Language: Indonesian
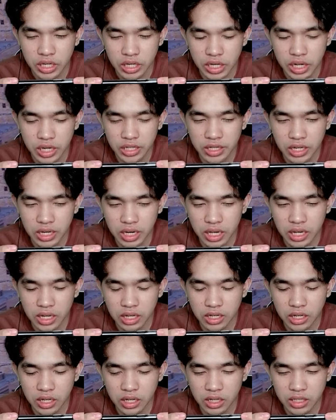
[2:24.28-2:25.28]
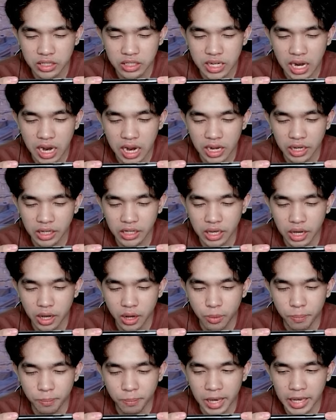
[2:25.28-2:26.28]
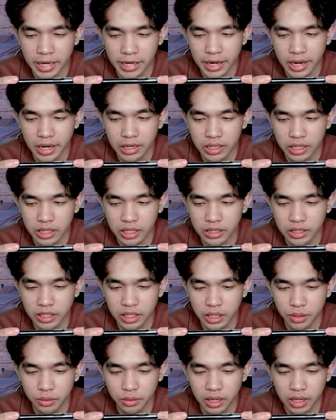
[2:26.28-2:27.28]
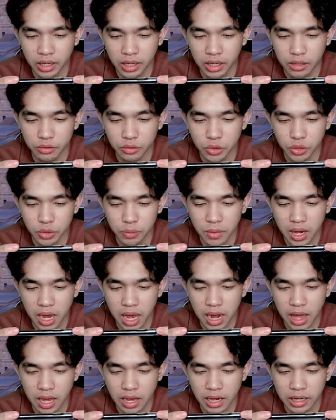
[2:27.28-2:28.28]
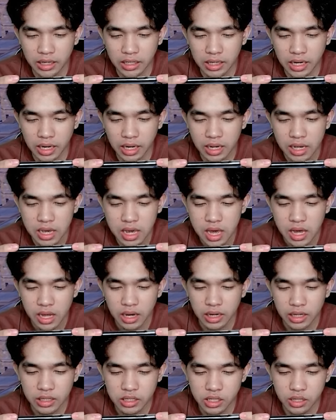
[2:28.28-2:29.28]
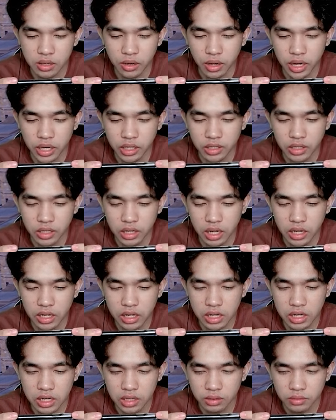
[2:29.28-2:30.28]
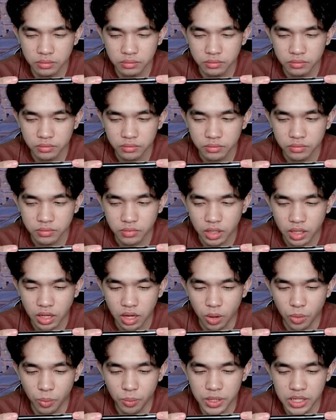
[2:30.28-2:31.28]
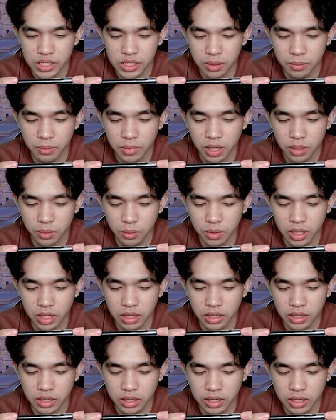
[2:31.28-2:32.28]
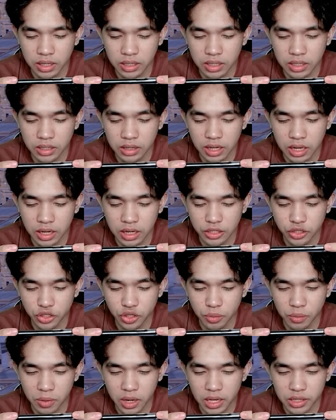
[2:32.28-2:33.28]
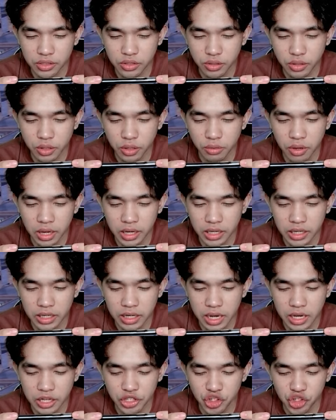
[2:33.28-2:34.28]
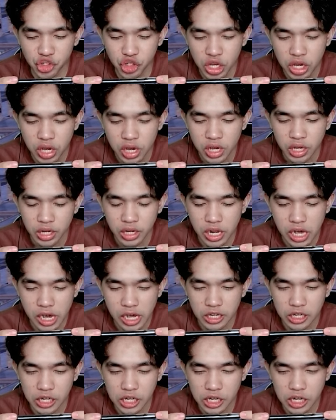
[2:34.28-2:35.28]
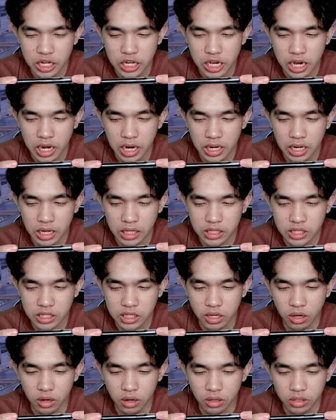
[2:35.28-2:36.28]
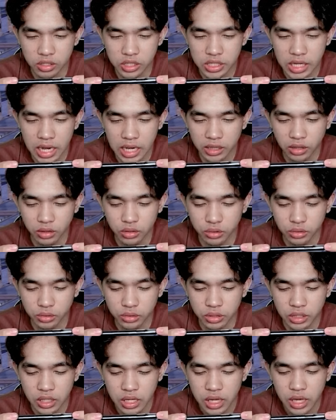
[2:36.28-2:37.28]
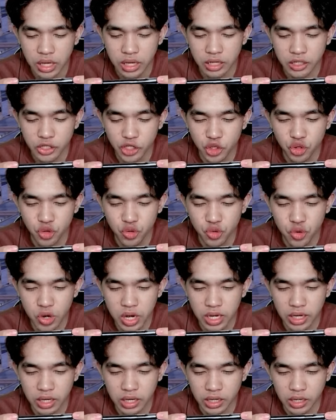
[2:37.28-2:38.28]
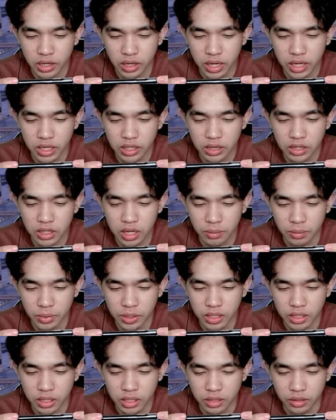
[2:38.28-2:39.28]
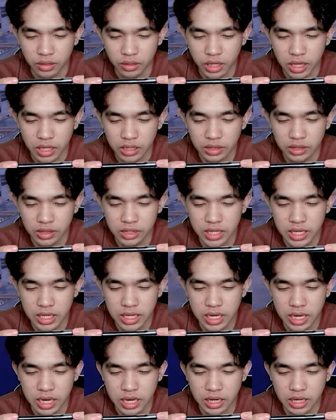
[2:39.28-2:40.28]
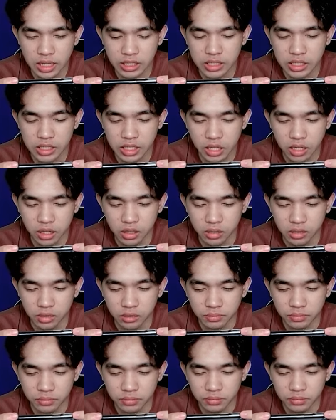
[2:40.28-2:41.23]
ini adalah uh, cahaya merah ya kita keluarkan untuk mengalahkannya let's go agent Ali kau bisa melakukan ini ya kita akan coba langsung keluarin guys dan ini dia, let's go. Satu, eh, dua, eh ngapain dia? Oke, tiga, let's go.